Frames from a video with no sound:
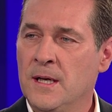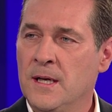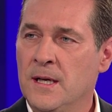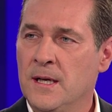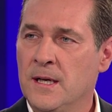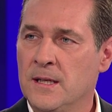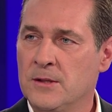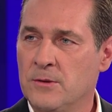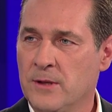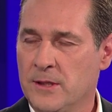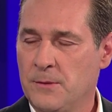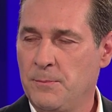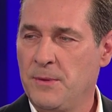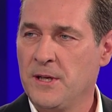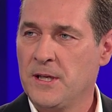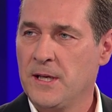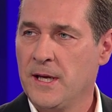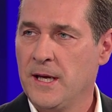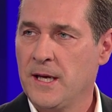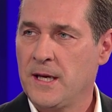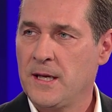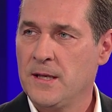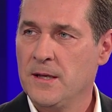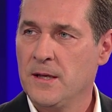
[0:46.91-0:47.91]
dort
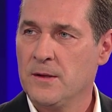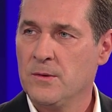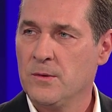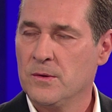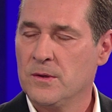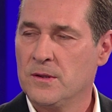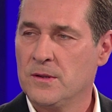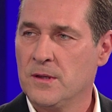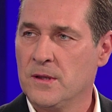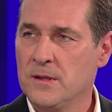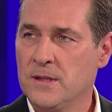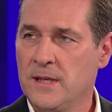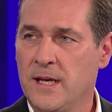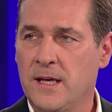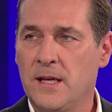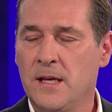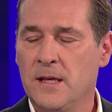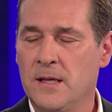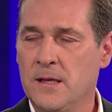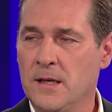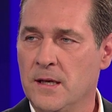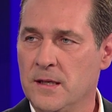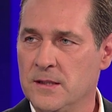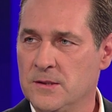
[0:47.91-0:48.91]
begegnen und da
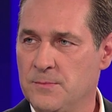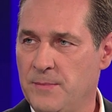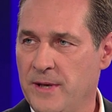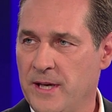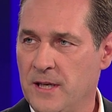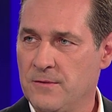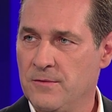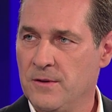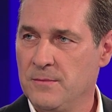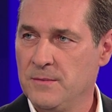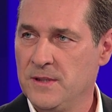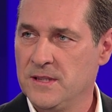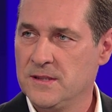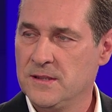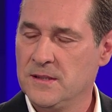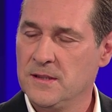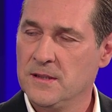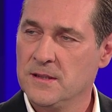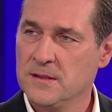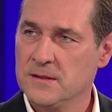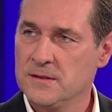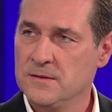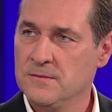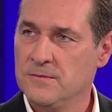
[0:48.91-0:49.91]
jeglichen Respekt vermissen
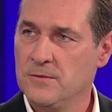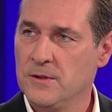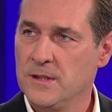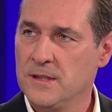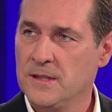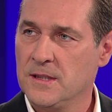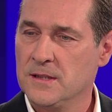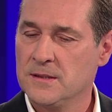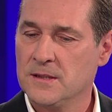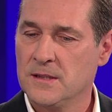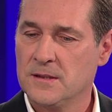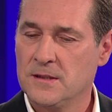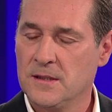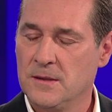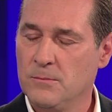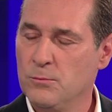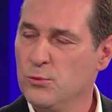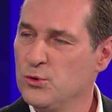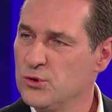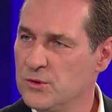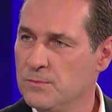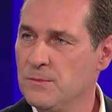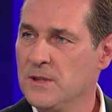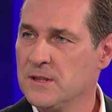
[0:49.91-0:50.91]
lassen voreinander, da
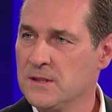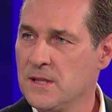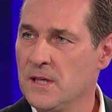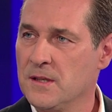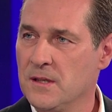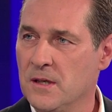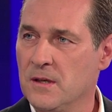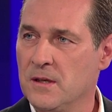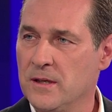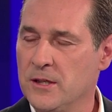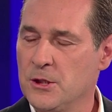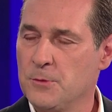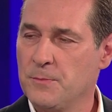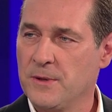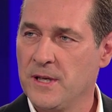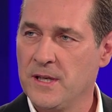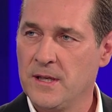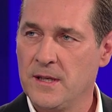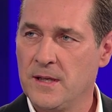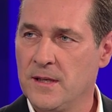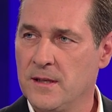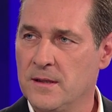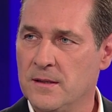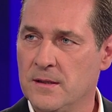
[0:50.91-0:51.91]
muss man dann auch
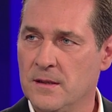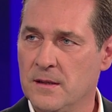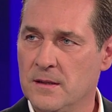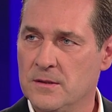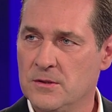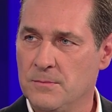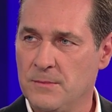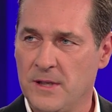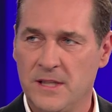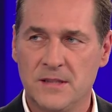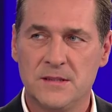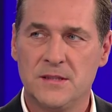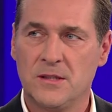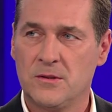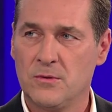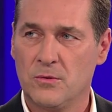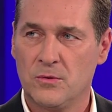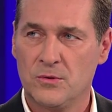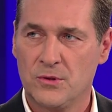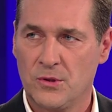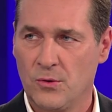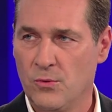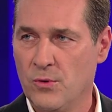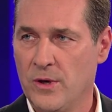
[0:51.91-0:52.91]
entsprechend zur Mäßigung
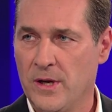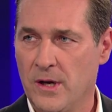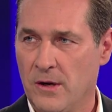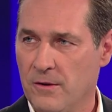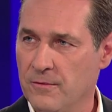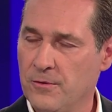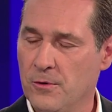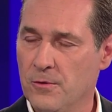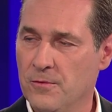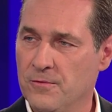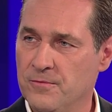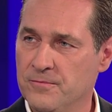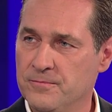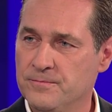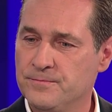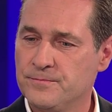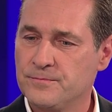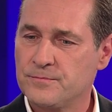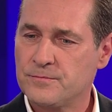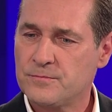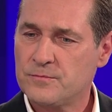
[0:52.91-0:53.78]
und Ruhe aufrufen.